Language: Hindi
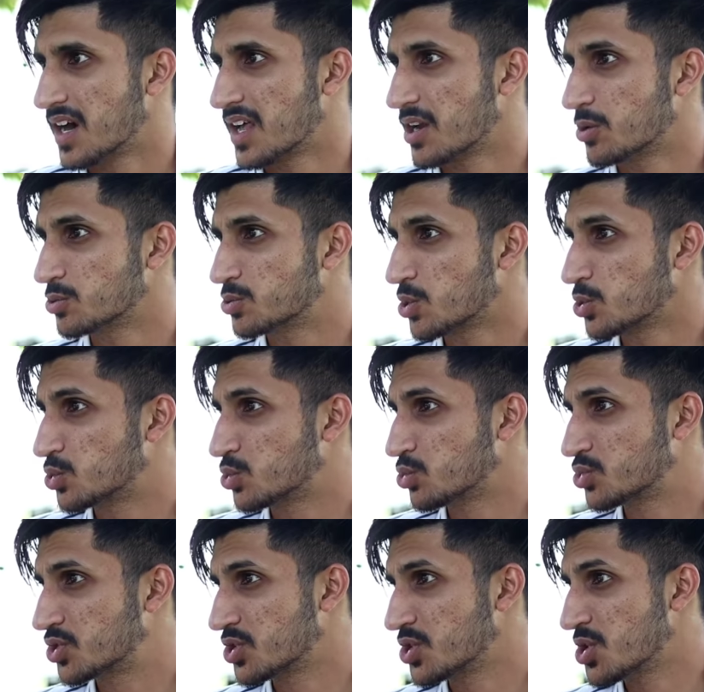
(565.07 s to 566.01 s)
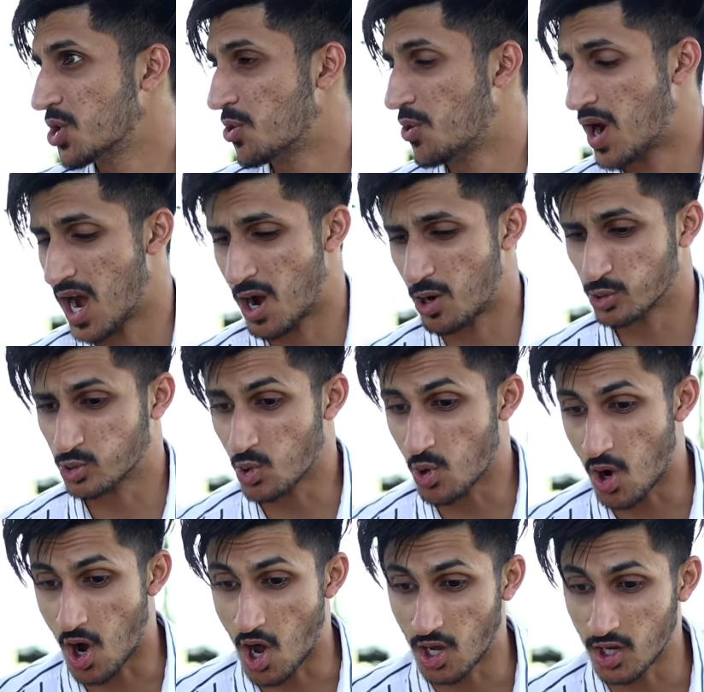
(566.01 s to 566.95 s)
अरे तो दूसरी होवा वो
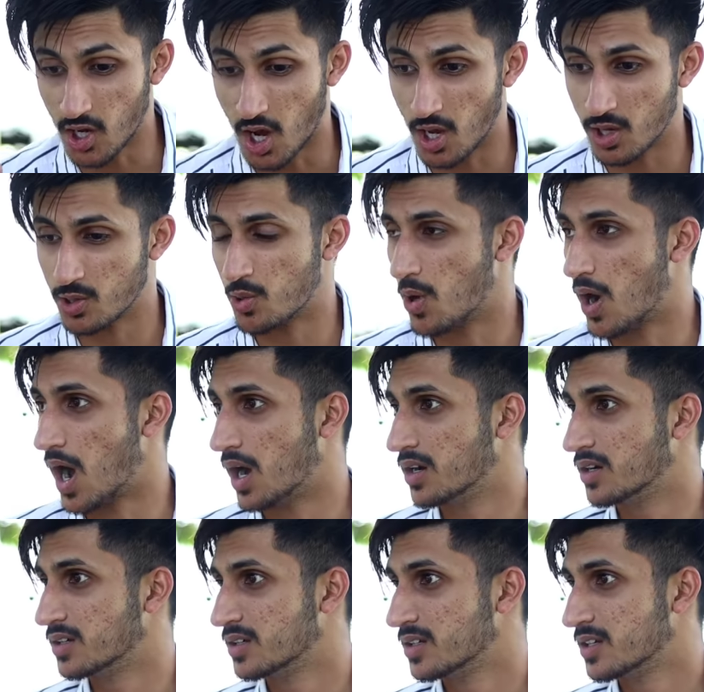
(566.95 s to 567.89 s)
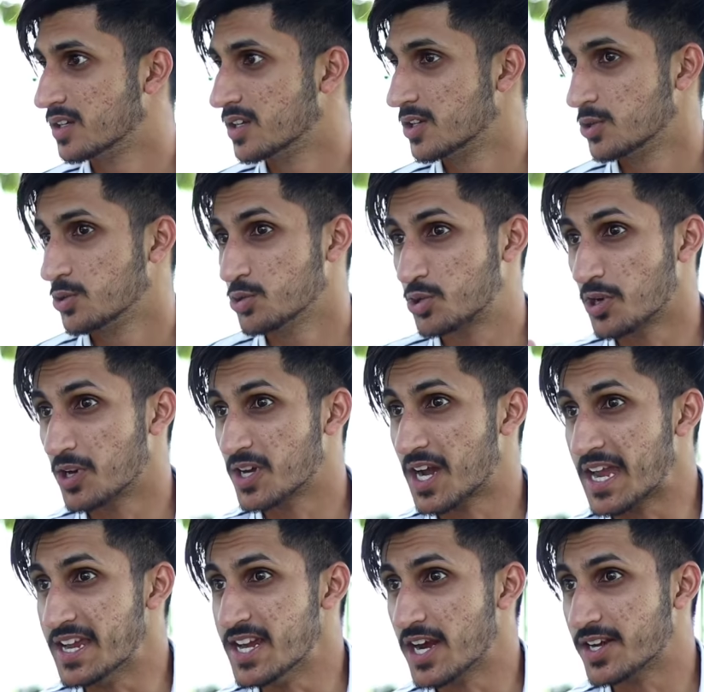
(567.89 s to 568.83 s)
तो हाय हाय होवा यू तो
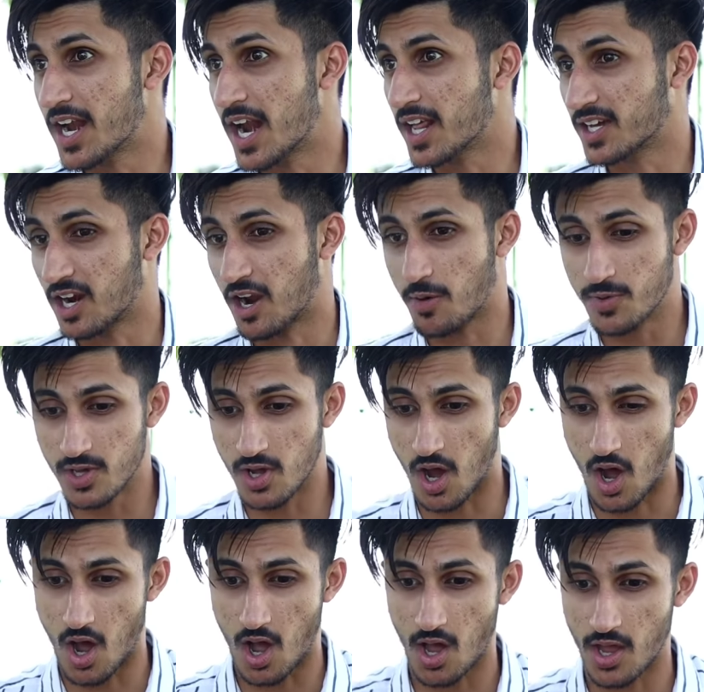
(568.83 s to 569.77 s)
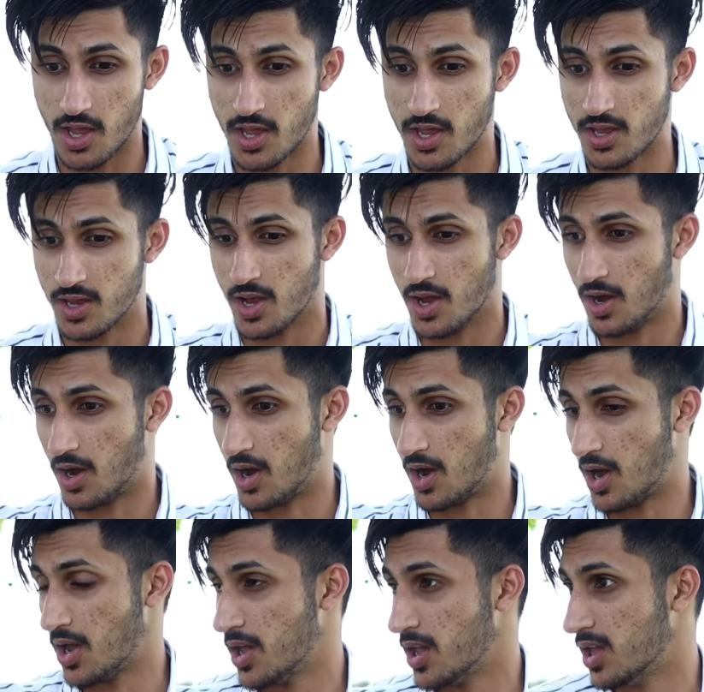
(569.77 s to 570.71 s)
लगाई कि डाल करा भी हाय
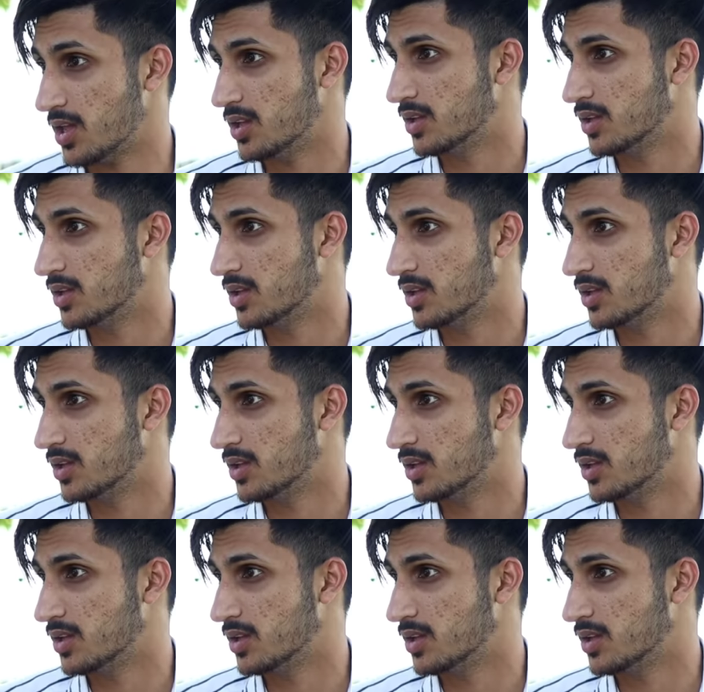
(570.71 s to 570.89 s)
हाय